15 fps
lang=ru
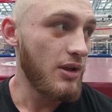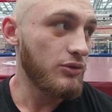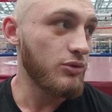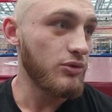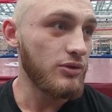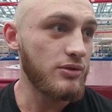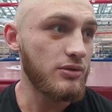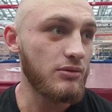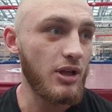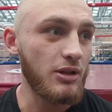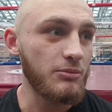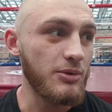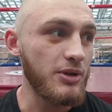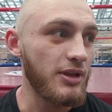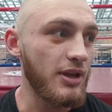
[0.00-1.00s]
То есть
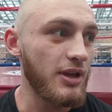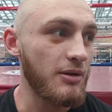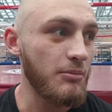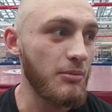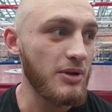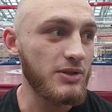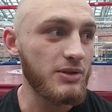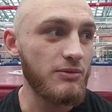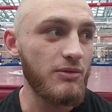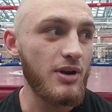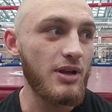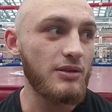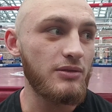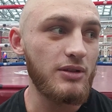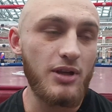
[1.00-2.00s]
Калмыкия,
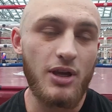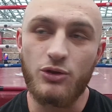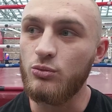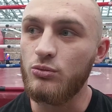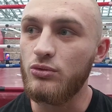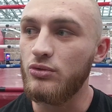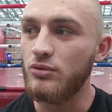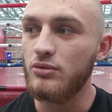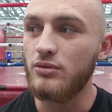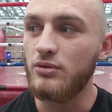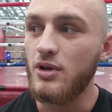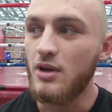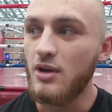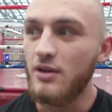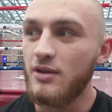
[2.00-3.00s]
Москва, я думаю,
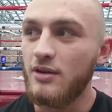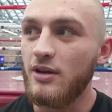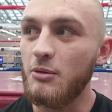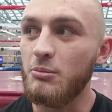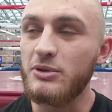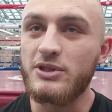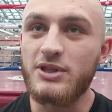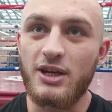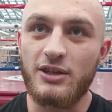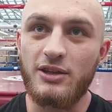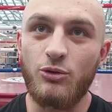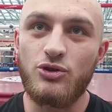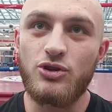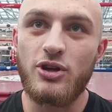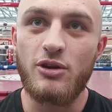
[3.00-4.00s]
как бы старта
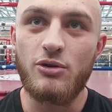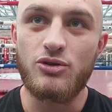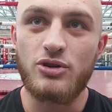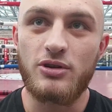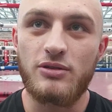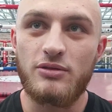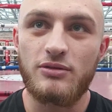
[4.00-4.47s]
очень хороший.